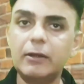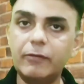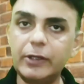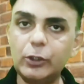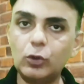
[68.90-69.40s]

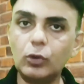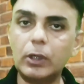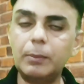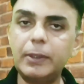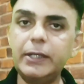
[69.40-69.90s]
वीडियो को
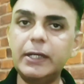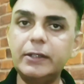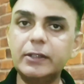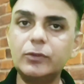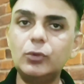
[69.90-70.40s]
कम्प्लीट एंड
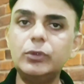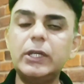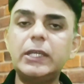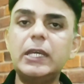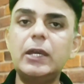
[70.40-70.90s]
तक ज़रूर
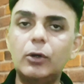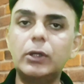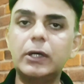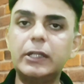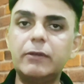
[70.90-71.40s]
देखिए और
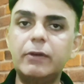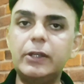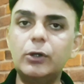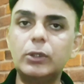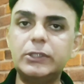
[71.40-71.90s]
अगर ये
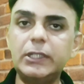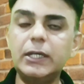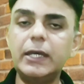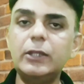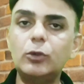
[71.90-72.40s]
वीडियो अच्छी
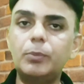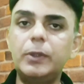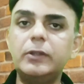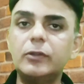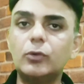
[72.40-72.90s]
लगे तो
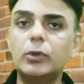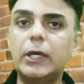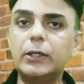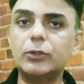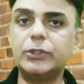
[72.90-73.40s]
प्लीज़ इसको
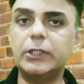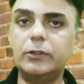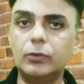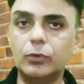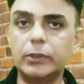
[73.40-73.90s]
लाइक और शेयर
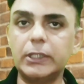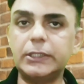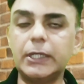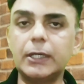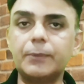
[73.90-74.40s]
ज़रूर
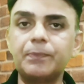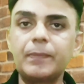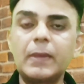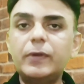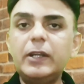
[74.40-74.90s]
कीजिएगा
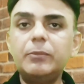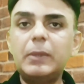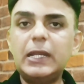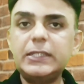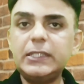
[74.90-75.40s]
फ्रेंड्स तो
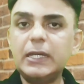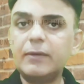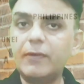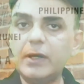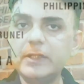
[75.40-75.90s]
मलेशिया एक फार